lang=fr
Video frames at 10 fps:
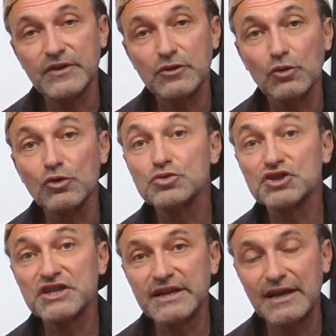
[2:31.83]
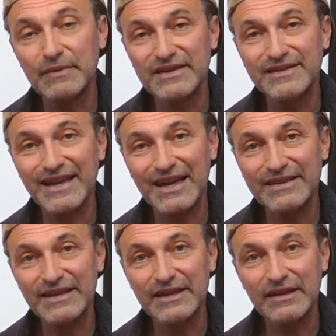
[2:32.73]
qui ont longé la
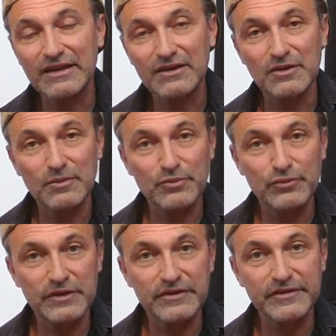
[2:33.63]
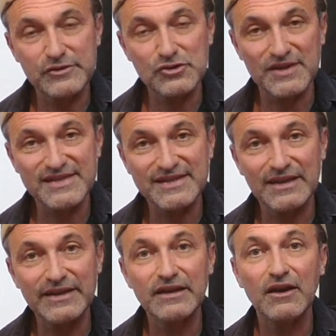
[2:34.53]
Méditerranée, euh, puis se sont
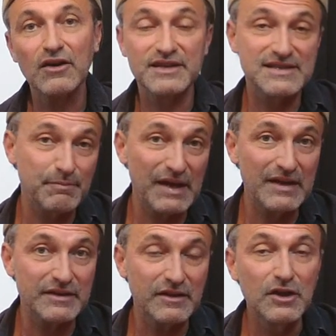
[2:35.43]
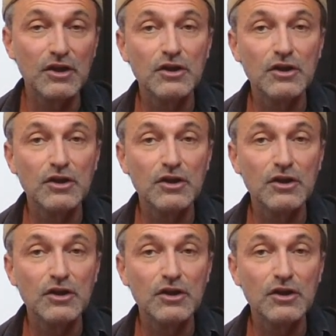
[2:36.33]
installés en Espagne